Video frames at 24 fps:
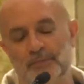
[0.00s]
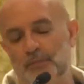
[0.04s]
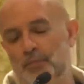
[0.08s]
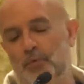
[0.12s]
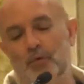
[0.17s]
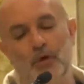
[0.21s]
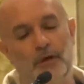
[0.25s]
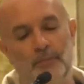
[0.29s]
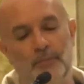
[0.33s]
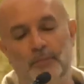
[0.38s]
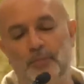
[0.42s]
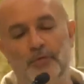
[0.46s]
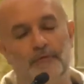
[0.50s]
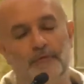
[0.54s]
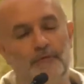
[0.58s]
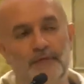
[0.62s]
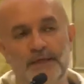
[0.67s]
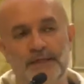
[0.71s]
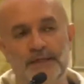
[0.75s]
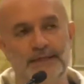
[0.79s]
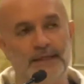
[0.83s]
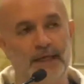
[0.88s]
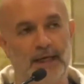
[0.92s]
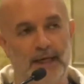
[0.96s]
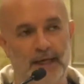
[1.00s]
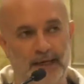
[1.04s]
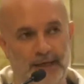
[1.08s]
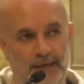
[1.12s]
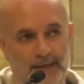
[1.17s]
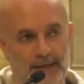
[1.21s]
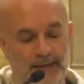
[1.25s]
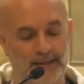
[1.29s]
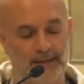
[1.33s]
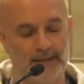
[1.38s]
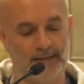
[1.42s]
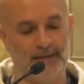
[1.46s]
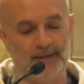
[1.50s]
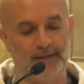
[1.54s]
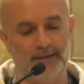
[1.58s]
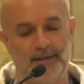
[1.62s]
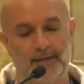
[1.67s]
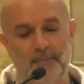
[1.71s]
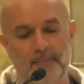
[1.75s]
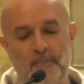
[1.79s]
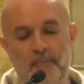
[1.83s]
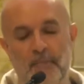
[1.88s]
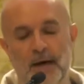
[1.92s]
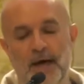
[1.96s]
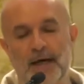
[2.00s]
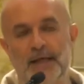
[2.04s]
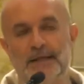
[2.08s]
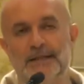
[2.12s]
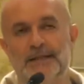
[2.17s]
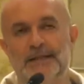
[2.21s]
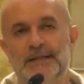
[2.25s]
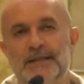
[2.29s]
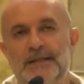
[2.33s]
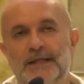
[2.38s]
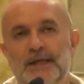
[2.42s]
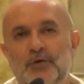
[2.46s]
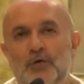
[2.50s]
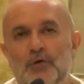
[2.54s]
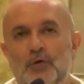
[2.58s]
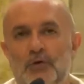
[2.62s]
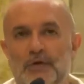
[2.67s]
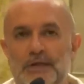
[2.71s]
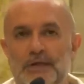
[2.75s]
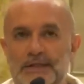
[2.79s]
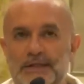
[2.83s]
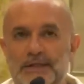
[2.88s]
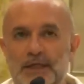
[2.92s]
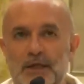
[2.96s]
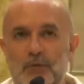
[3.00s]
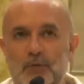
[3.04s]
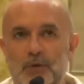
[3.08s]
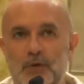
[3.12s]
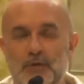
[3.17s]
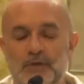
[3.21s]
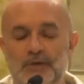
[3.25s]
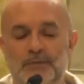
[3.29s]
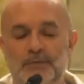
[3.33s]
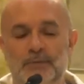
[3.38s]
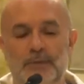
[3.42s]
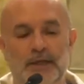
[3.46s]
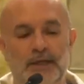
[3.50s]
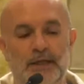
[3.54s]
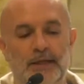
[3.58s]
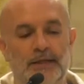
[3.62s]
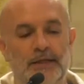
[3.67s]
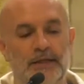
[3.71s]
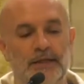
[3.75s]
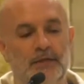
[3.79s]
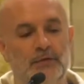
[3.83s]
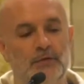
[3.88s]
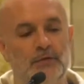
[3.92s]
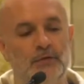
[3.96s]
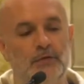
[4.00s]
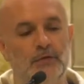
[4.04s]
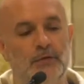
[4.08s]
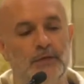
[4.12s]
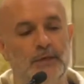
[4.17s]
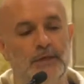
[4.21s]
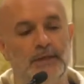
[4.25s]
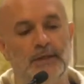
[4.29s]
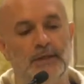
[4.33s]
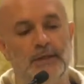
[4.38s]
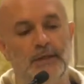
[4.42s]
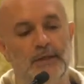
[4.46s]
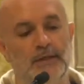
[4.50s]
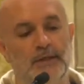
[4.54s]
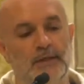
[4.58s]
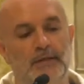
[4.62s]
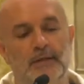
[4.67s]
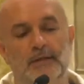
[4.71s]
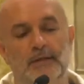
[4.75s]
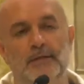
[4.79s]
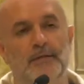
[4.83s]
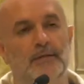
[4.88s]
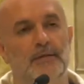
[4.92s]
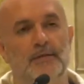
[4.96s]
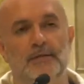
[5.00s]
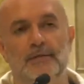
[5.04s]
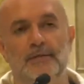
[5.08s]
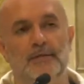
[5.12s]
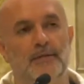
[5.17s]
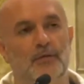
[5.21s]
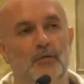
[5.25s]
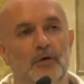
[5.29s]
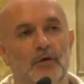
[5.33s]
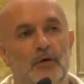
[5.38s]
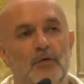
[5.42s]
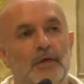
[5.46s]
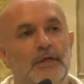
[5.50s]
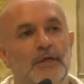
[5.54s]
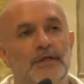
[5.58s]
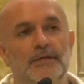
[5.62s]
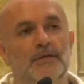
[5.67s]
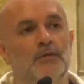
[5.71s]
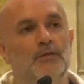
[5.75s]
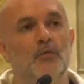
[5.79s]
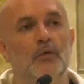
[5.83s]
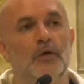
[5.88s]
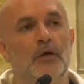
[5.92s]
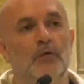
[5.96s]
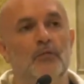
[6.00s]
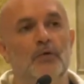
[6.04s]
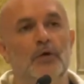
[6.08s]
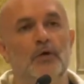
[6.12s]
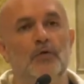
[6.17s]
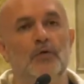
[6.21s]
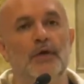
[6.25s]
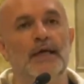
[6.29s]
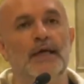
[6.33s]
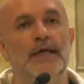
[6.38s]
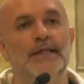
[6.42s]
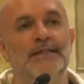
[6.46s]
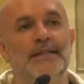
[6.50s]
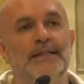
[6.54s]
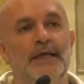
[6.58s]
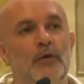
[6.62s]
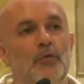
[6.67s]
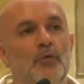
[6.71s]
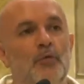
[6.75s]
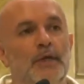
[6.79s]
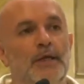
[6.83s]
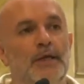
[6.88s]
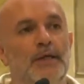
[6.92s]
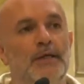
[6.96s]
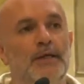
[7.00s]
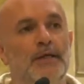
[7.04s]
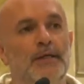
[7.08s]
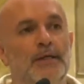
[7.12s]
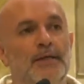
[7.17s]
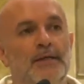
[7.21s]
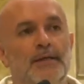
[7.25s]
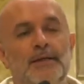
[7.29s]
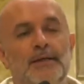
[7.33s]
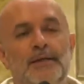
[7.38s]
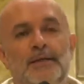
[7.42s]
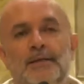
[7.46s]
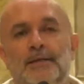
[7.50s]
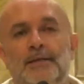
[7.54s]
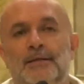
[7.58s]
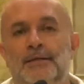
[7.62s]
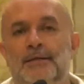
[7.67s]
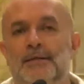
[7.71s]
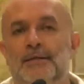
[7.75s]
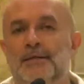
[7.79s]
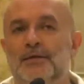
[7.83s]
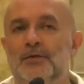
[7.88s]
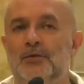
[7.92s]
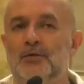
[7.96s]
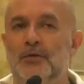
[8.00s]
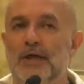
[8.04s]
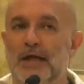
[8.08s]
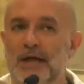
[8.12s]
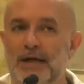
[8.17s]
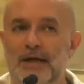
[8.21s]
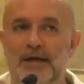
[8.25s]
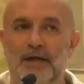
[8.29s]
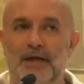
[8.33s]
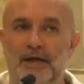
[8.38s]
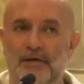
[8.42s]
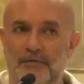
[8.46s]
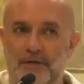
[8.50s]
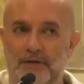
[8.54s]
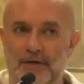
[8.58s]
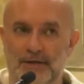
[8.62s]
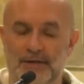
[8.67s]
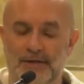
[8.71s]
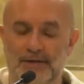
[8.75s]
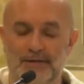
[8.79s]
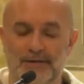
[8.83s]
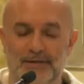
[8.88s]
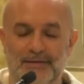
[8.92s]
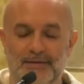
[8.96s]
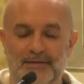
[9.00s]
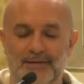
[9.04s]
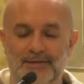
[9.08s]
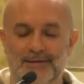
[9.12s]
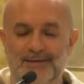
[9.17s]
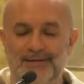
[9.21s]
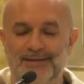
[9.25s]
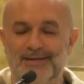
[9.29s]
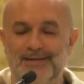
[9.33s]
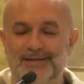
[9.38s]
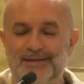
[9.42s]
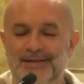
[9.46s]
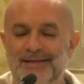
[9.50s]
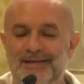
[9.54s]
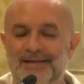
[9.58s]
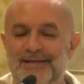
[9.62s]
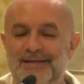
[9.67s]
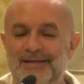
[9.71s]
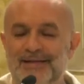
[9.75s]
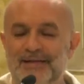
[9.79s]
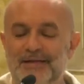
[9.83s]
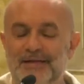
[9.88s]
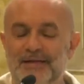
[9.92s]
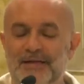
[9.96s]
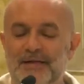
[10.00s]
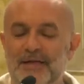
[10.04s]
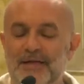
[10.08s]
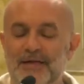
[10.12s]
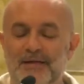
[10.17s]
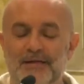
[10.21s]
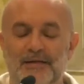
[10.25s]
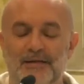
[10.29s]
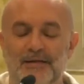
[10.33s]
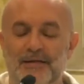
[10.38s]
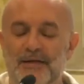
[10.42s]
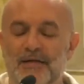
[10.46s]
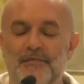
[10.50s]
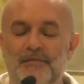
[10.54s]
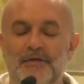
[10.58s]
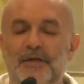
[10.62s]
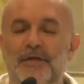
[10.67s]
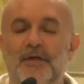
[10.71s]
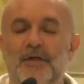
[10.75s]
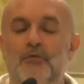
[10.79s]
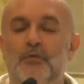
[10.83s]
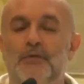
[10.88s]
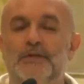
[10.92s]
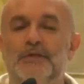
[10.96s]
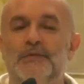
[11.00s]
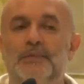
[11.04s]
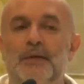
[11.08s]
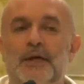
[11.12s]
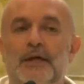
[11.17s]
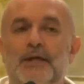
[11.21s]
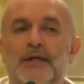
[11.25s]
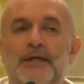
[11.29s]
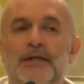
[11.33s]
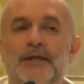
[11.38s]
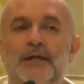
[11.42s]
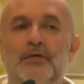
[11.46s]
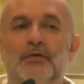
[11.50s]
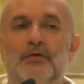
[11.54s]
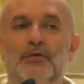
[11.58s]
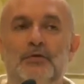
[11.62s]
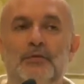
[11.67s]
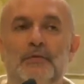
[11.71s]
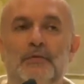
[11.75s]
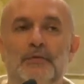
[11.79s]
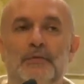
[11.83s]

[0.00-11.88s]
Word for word: può improvvisare, ma se non segue lo spartito, eh, quello che suona, quello che esegue, non arriva. Eh, la vita è uno spartito,